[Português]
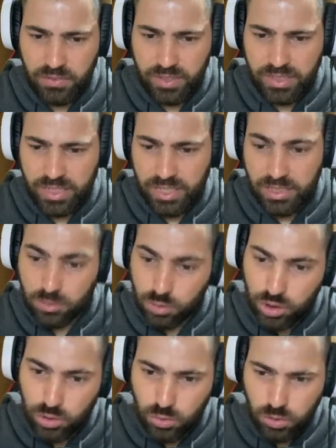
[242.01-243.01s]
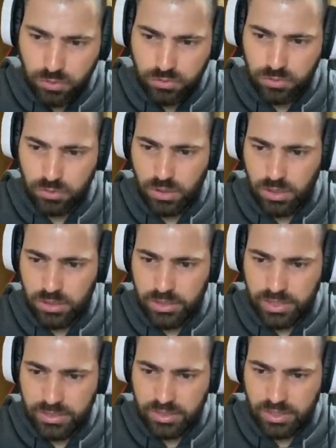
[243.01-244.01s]
vai estar tá indo de novo
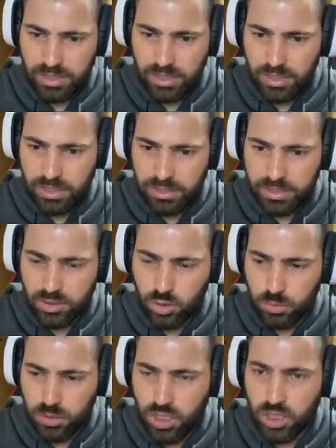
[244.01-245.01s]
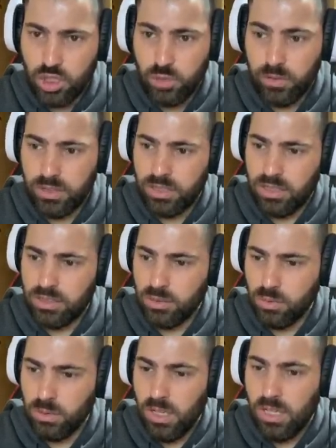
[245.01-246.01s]
nessa, nesse objetivo aqui.
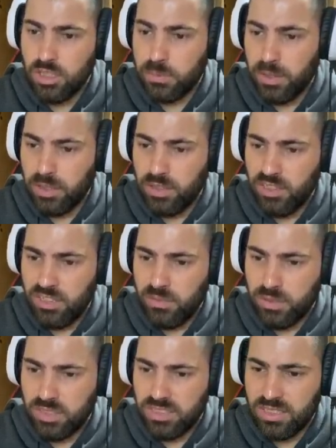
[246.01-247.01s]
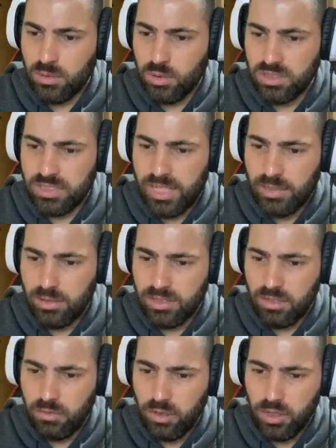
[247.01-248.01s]
Então, espero que vocês tenham gostado
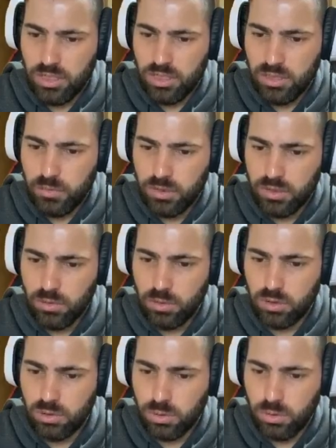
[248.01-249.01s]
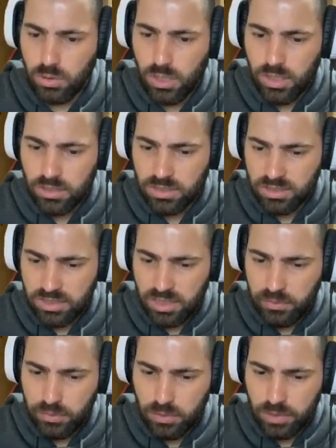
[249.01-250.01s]
desse vídeo aqui. Se você gostou, se
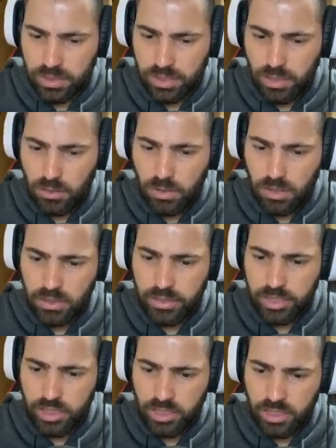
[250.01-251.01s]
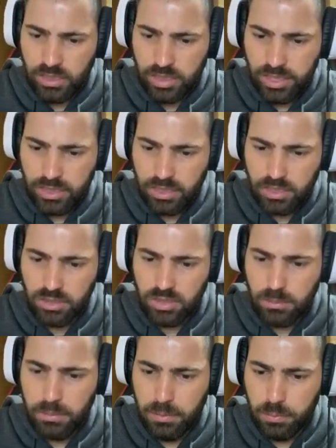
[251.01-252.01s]
inscreva no canal, deixa aquele like, que isso
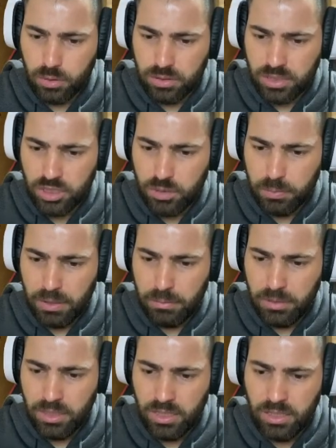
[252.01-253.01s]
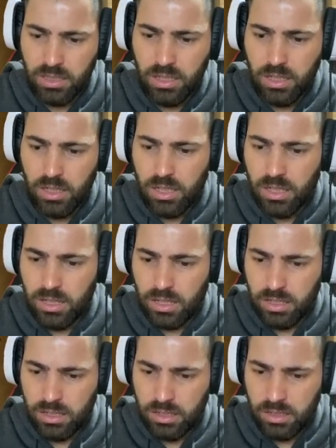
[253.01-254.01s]
é bem importante para mim aí.
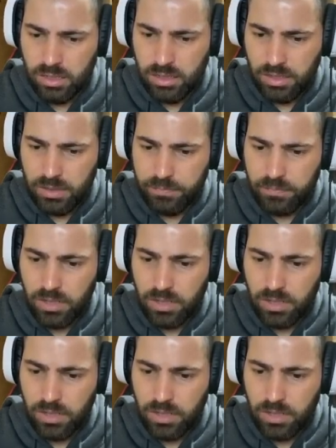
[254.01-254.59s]
Uh...